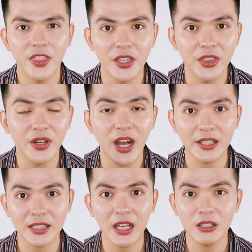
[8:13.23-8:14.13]
thinner
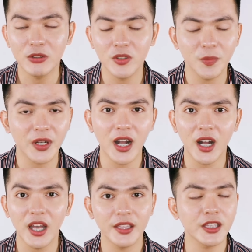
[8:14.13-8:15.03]
ata. Yun ang
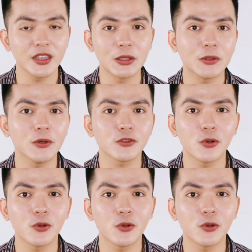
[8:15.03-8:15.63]
pagkakaintindi ko.